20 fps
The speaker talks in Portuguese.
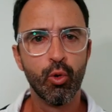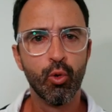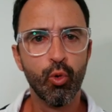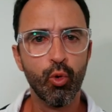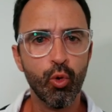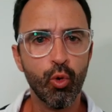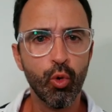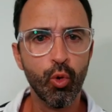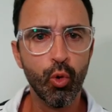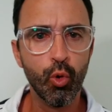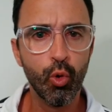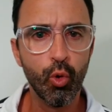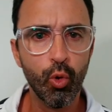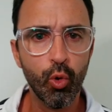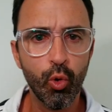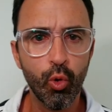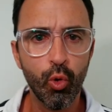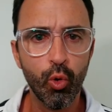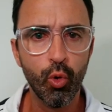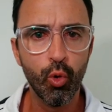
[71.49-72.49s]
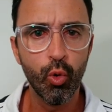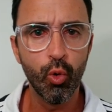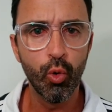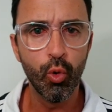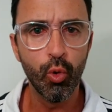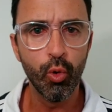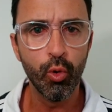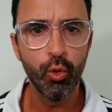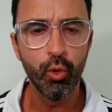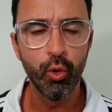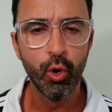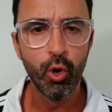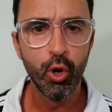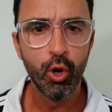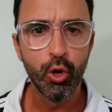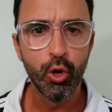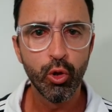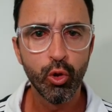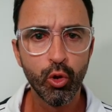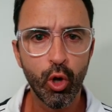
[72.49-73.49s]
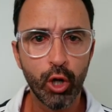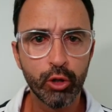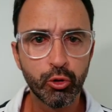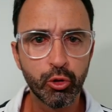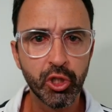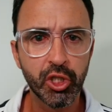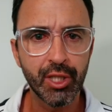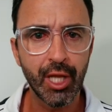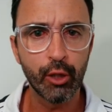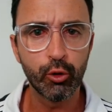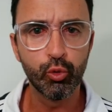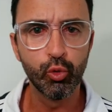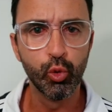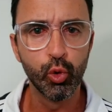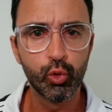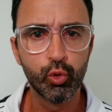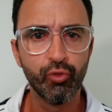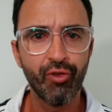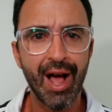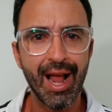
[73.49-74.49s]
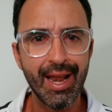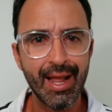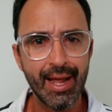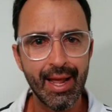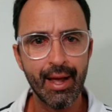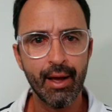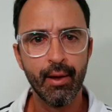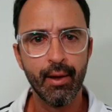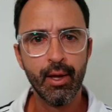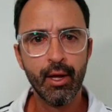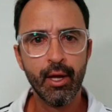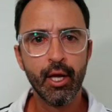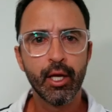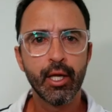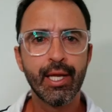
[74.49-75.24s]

o nosso estatuto valer,